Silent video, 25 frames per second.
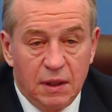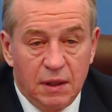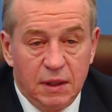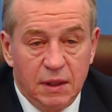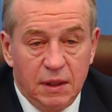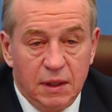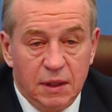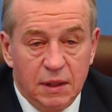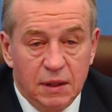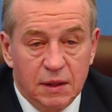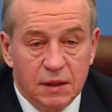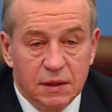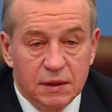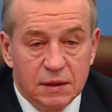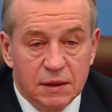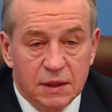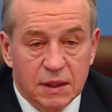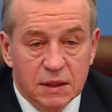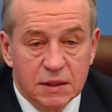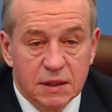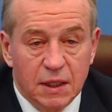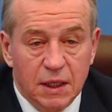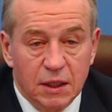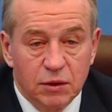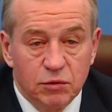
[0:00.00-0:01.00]
и
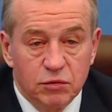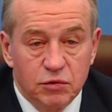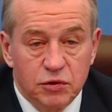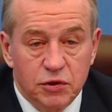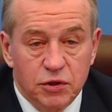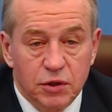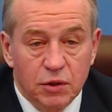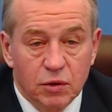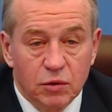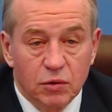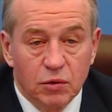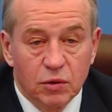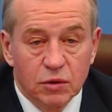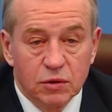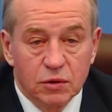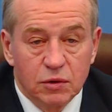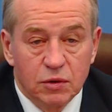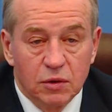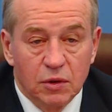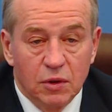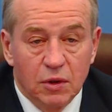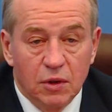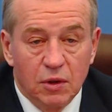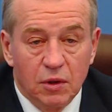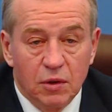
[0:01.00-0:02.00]
на следующий год